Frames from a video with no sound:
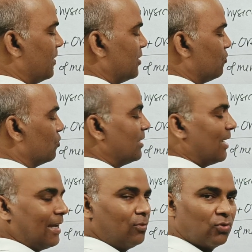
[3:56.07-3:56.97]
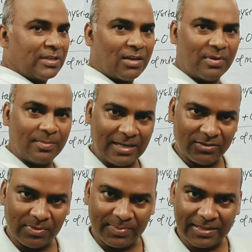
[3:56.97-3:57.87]
है जो अभी स्कूल जा रहा है दो चार में
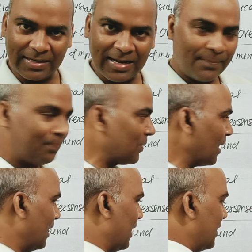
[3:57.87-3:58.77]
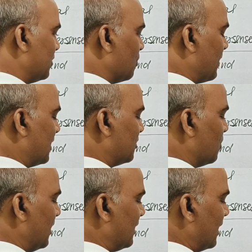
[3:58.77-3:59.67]
क्लास में पढ़ रहा है अगर इसको
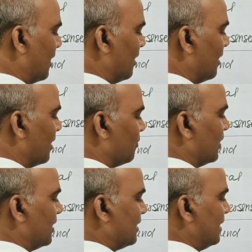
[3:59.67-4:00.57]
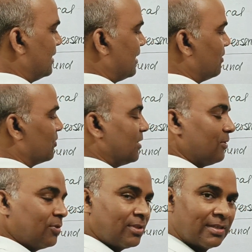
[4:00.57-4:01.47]
500 मिलता है तो इसकी
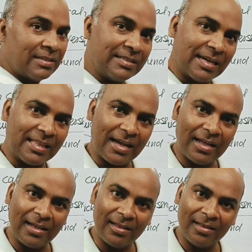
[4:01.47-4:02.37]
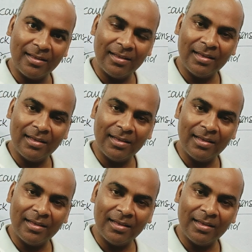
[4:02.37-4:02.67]
खुशी कुछ ज्यादा है